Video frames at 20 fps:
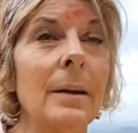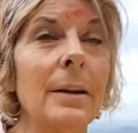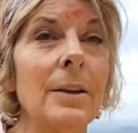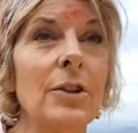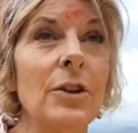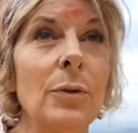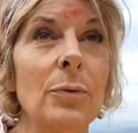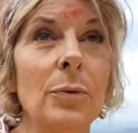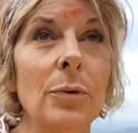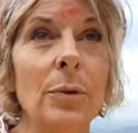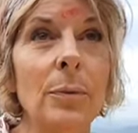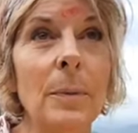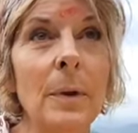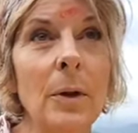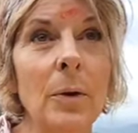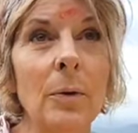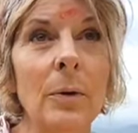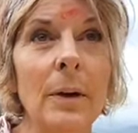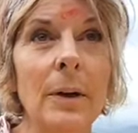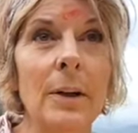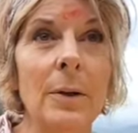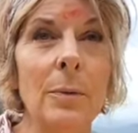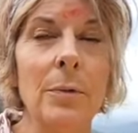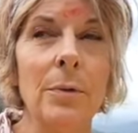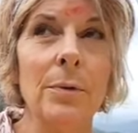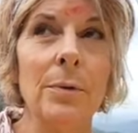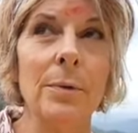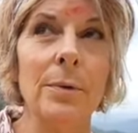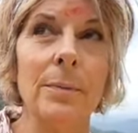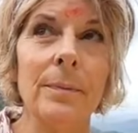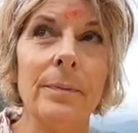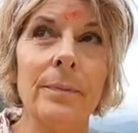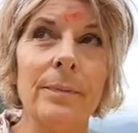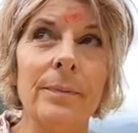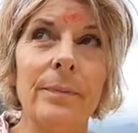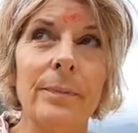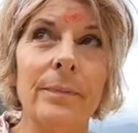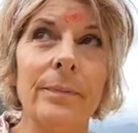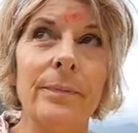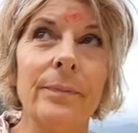J'ai vu que Milo allait mieux,
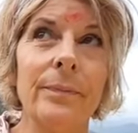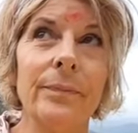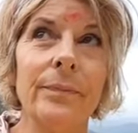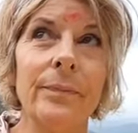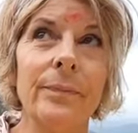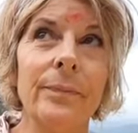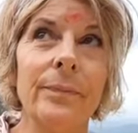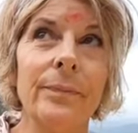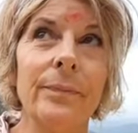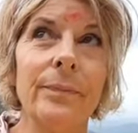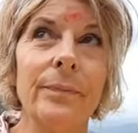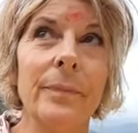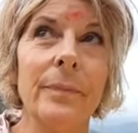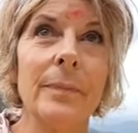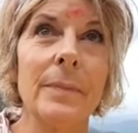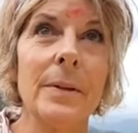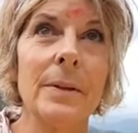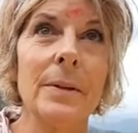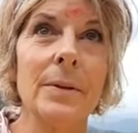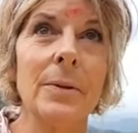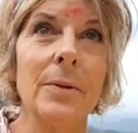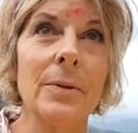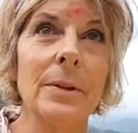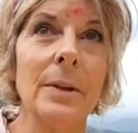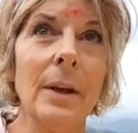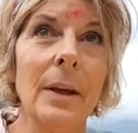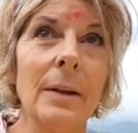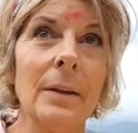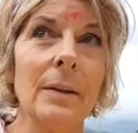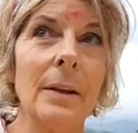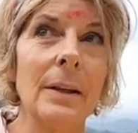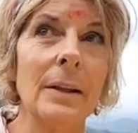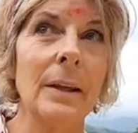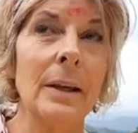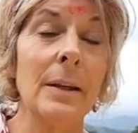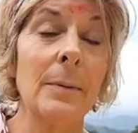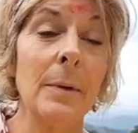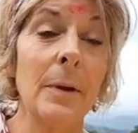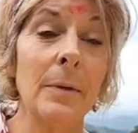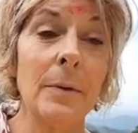parce que c'est vrai que
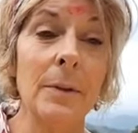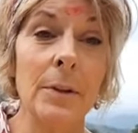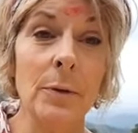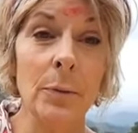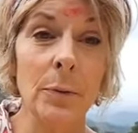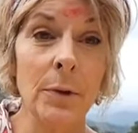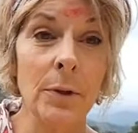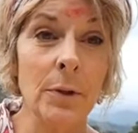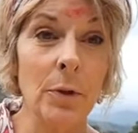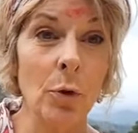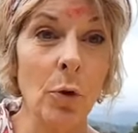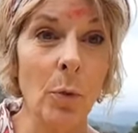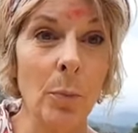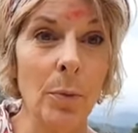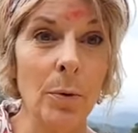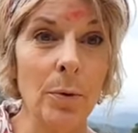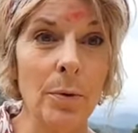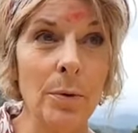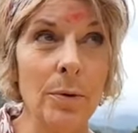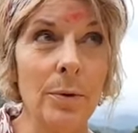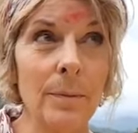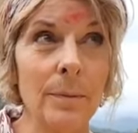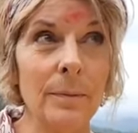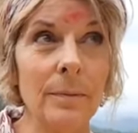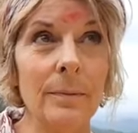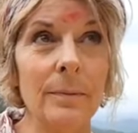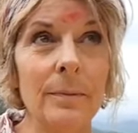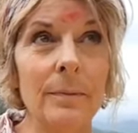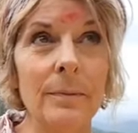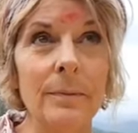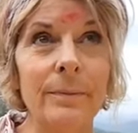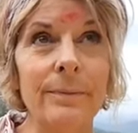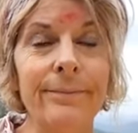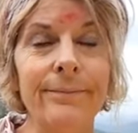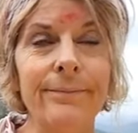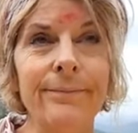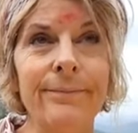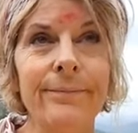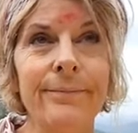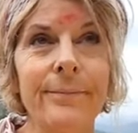Nathalie m'avait dit, faut qu'il se repose.
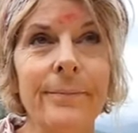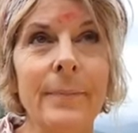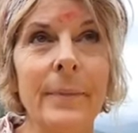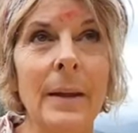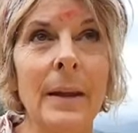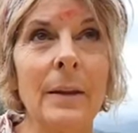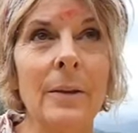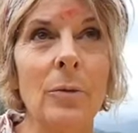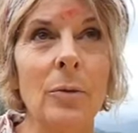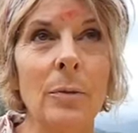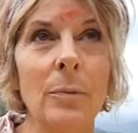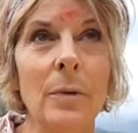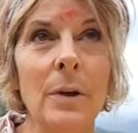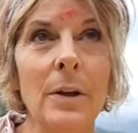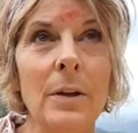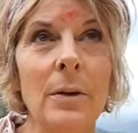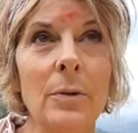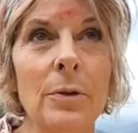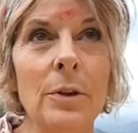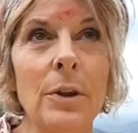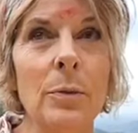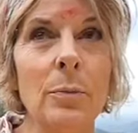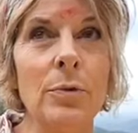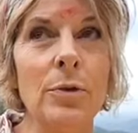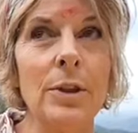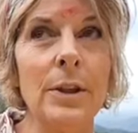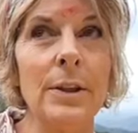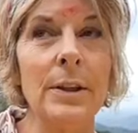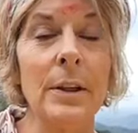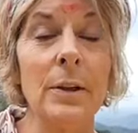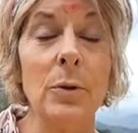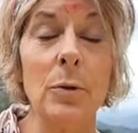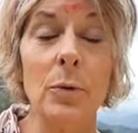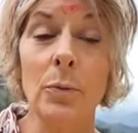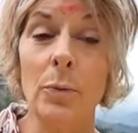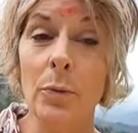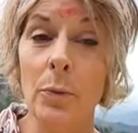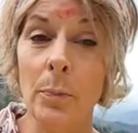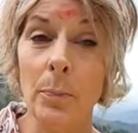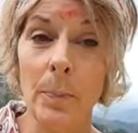Donc moi, début, j'étais de,
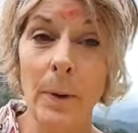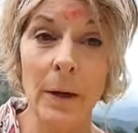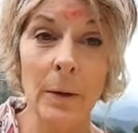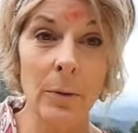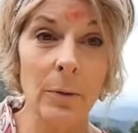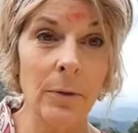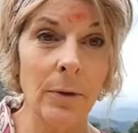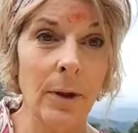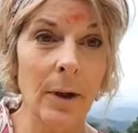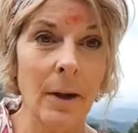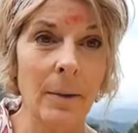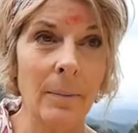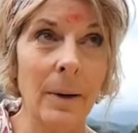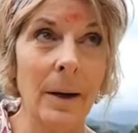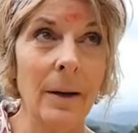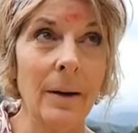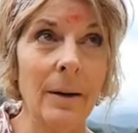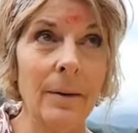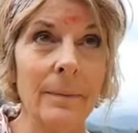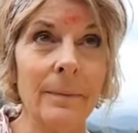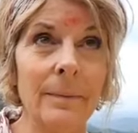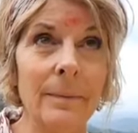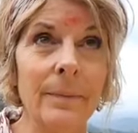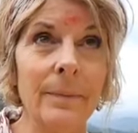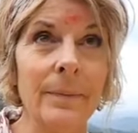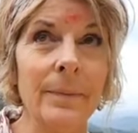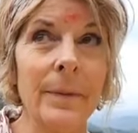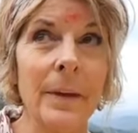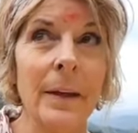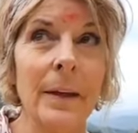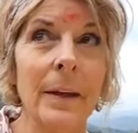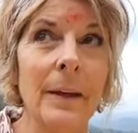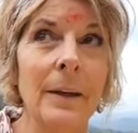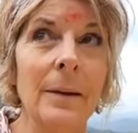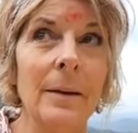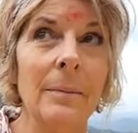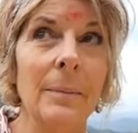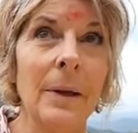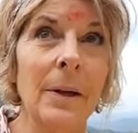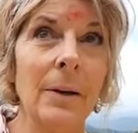faut pas qu'on le trimballe.
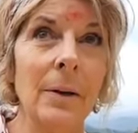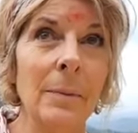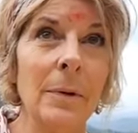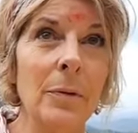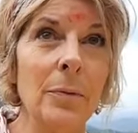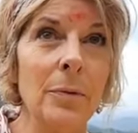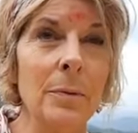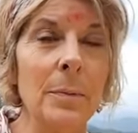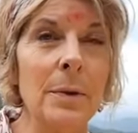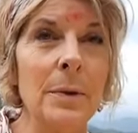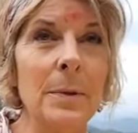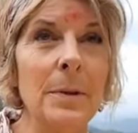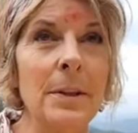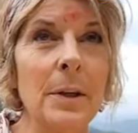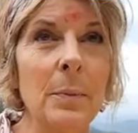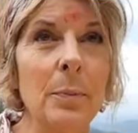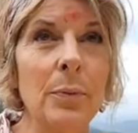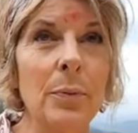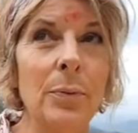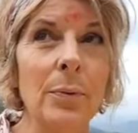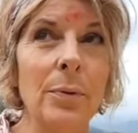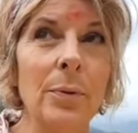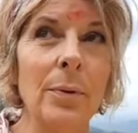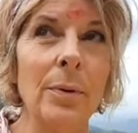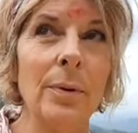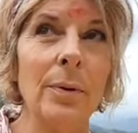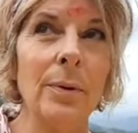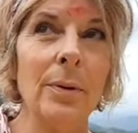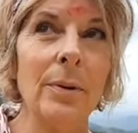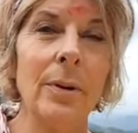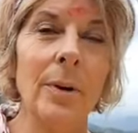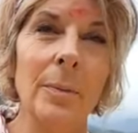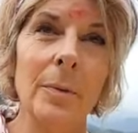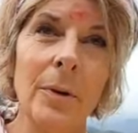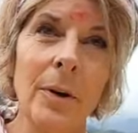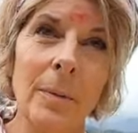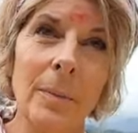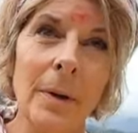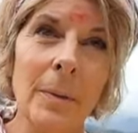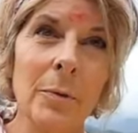Mais comme il vomissait plus, comme
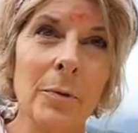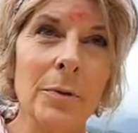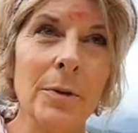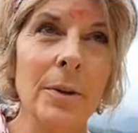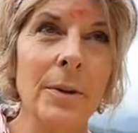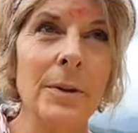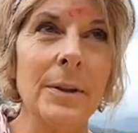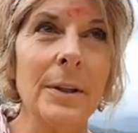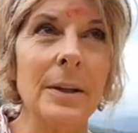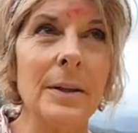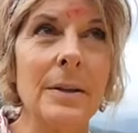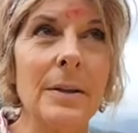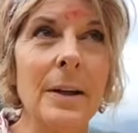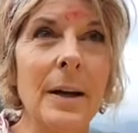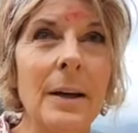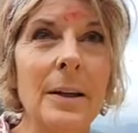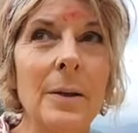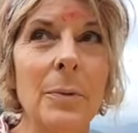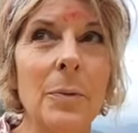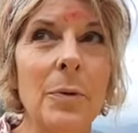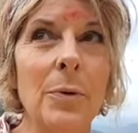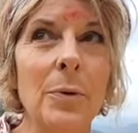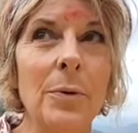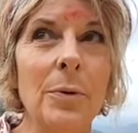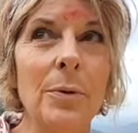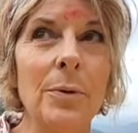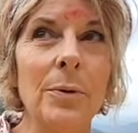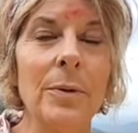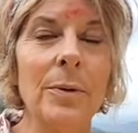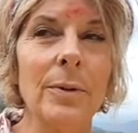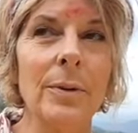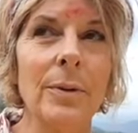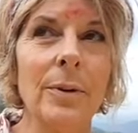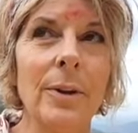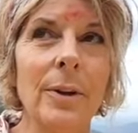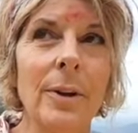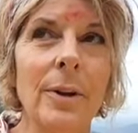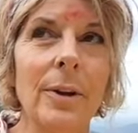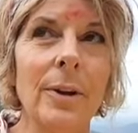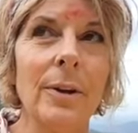quand même on sentait que ça allait mieux,
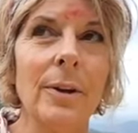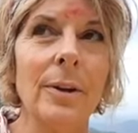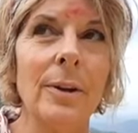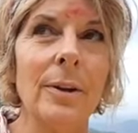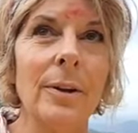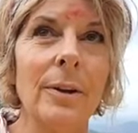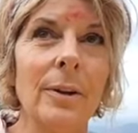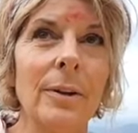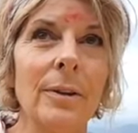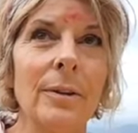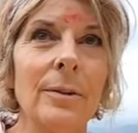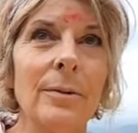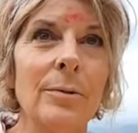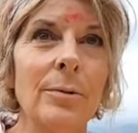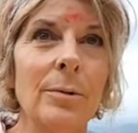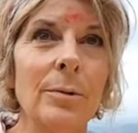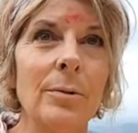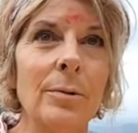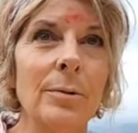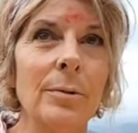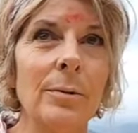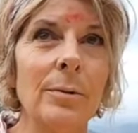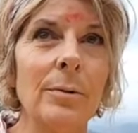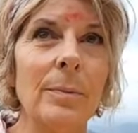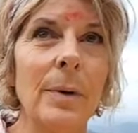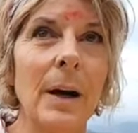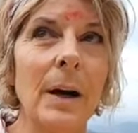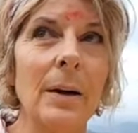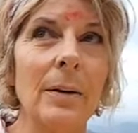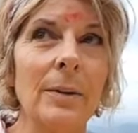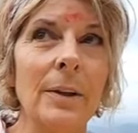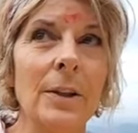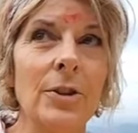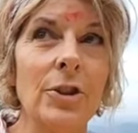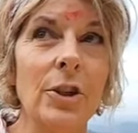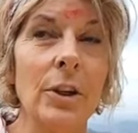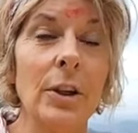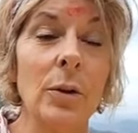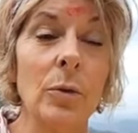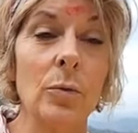du coup, ben, on a
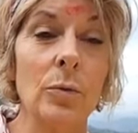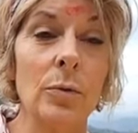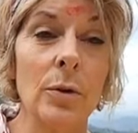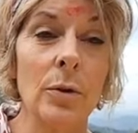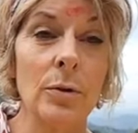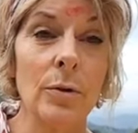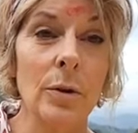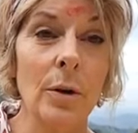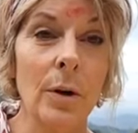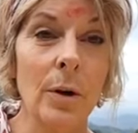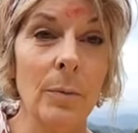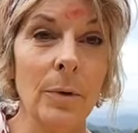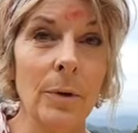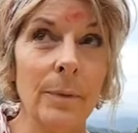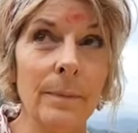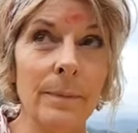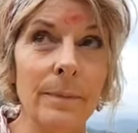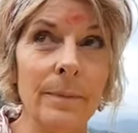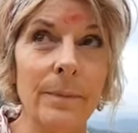checké tous ensemble.